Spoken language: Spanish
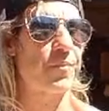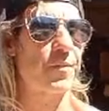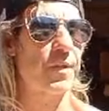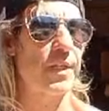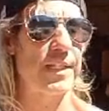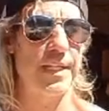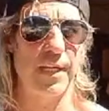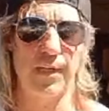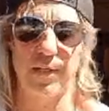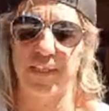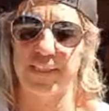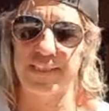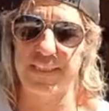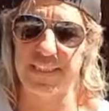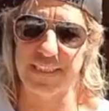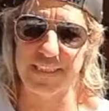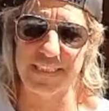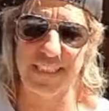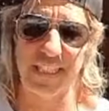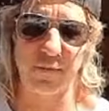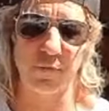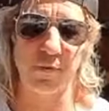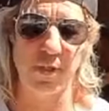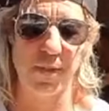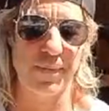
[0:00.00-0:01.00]
Y ahora tiene
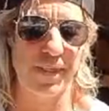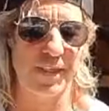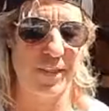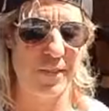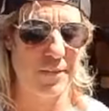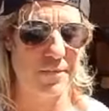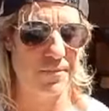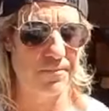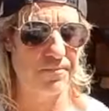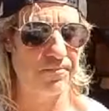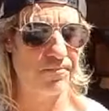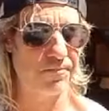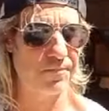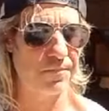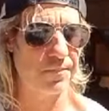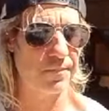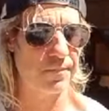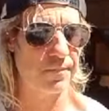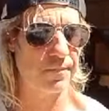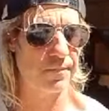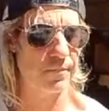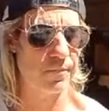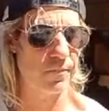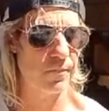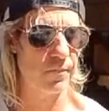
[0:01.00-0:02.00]
esa nueva, ¿no?
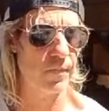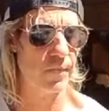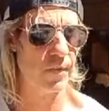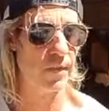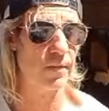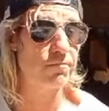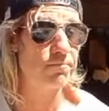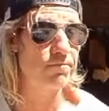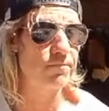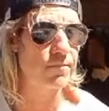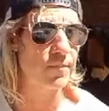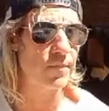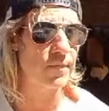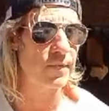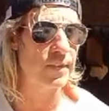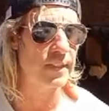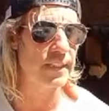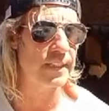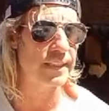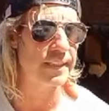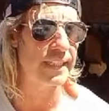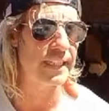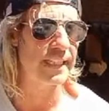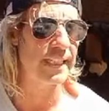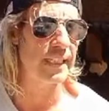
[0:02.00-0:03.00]

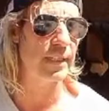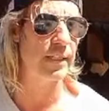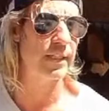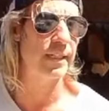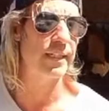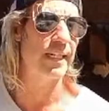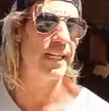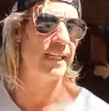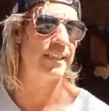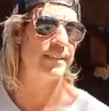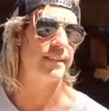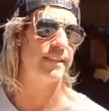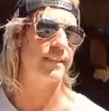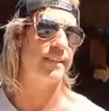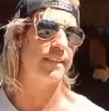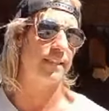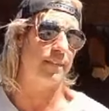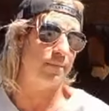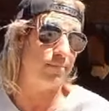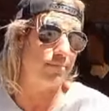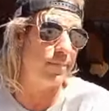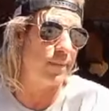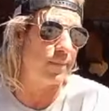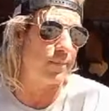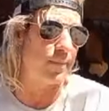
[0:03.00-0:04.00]
Y tiene,
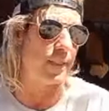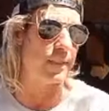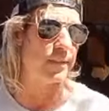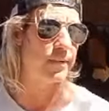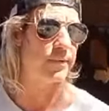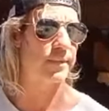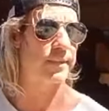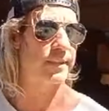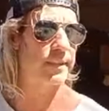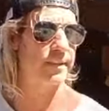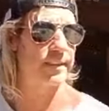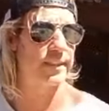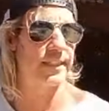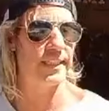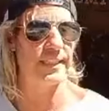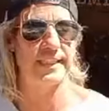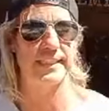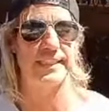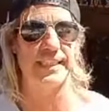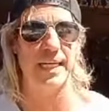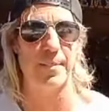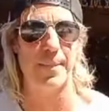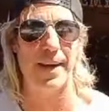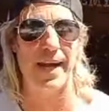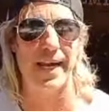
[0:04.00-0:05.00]
bueno, tiene
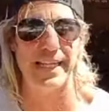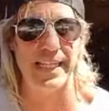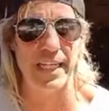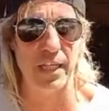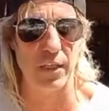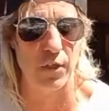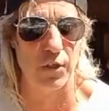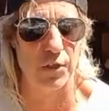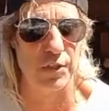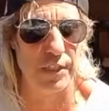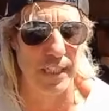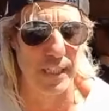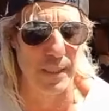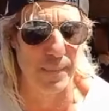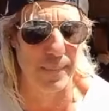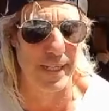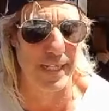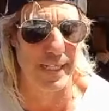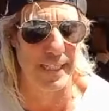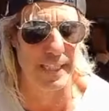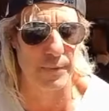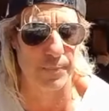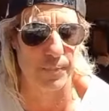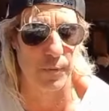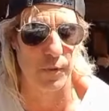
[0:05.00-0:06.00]
esa magia de los
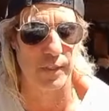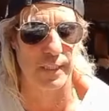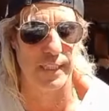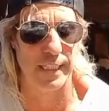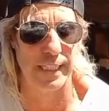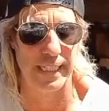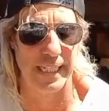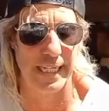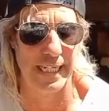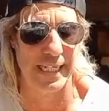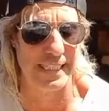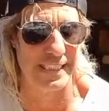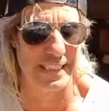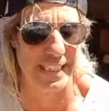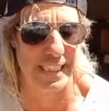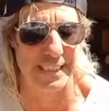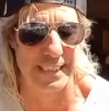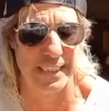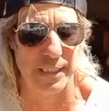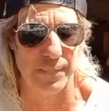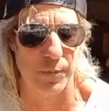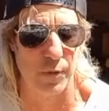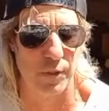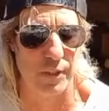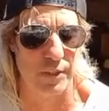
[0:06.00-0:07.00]
animales porque él es
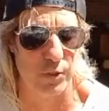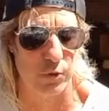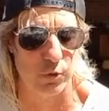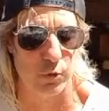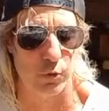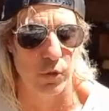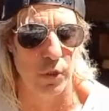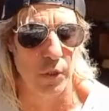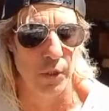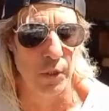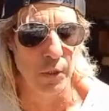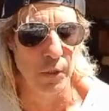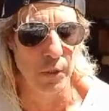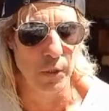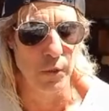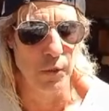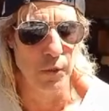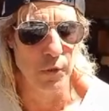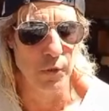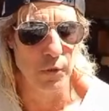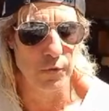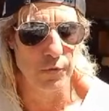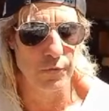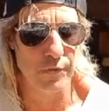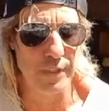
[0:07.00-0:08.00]
así, por su
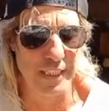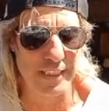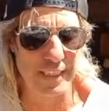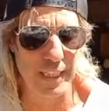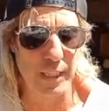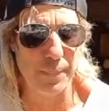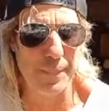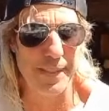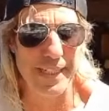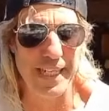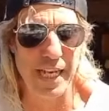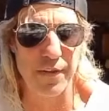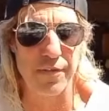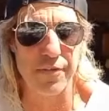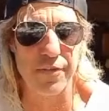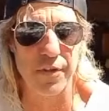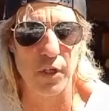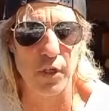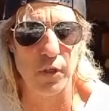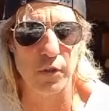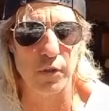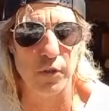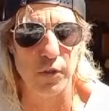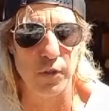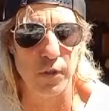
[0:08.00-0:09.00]

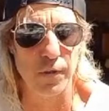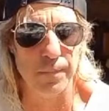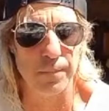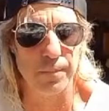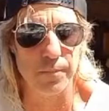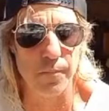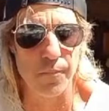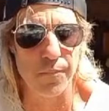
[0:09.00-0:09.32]
determinación, ¿no?